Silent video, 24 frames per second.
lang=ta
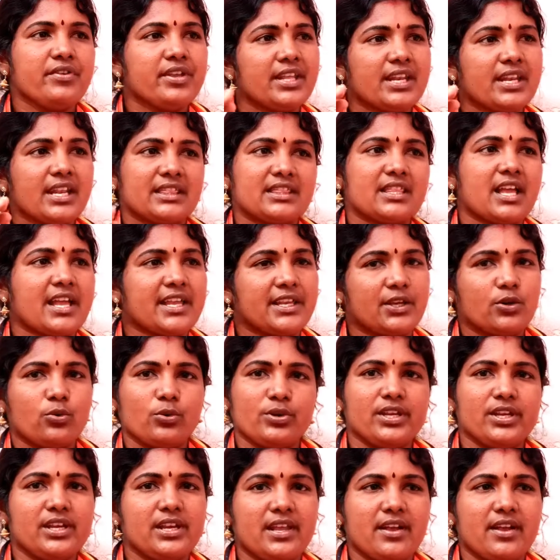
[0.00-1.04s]
வீரத்தாய்
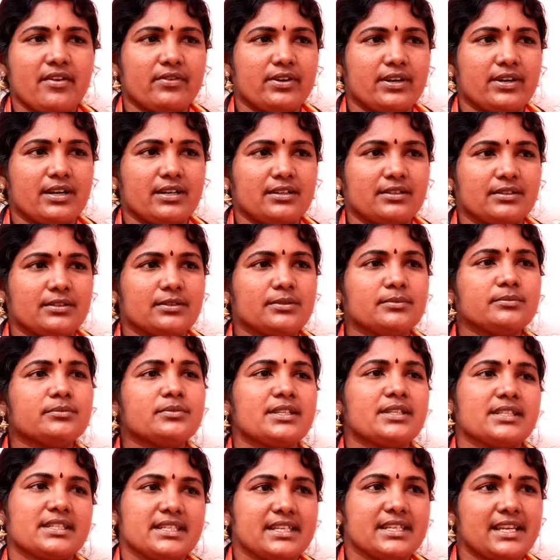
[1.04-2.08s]
குயிலி அவர்களுக்கும்
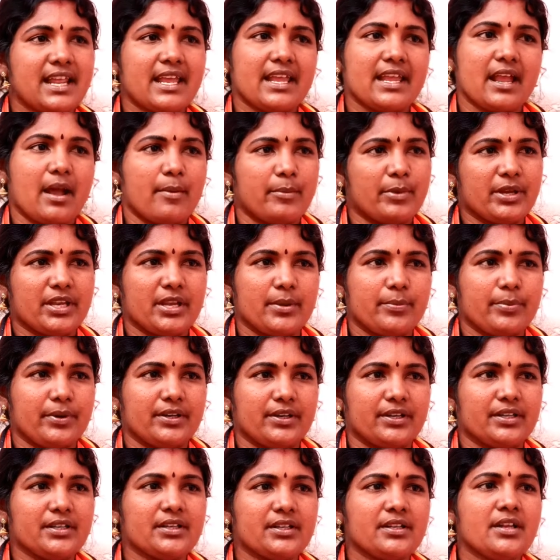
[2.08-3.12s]
சிலை
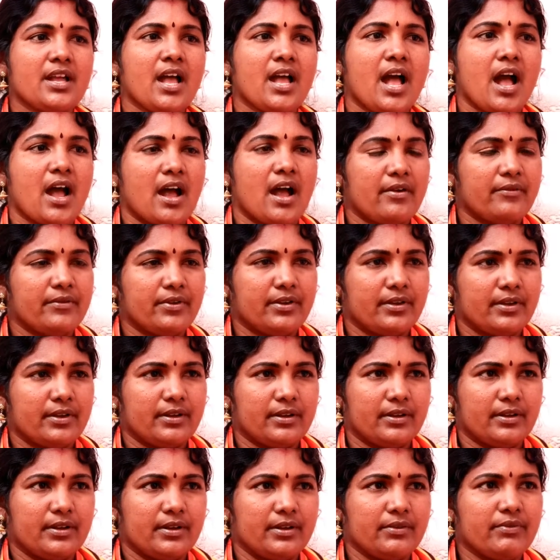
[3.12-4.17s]
அமைக்கப்பட்டு
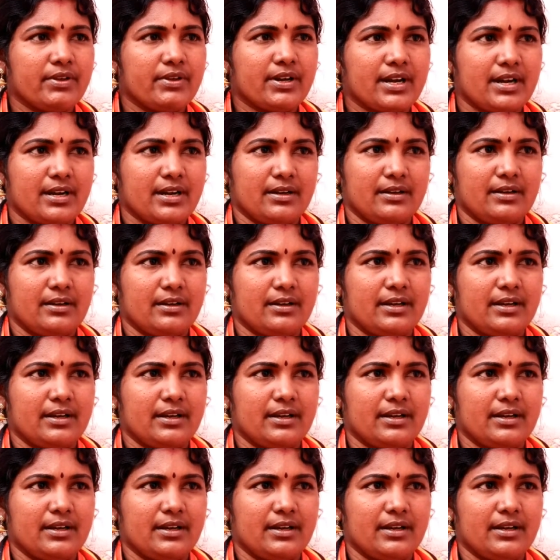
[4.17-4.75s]
இவர்கள்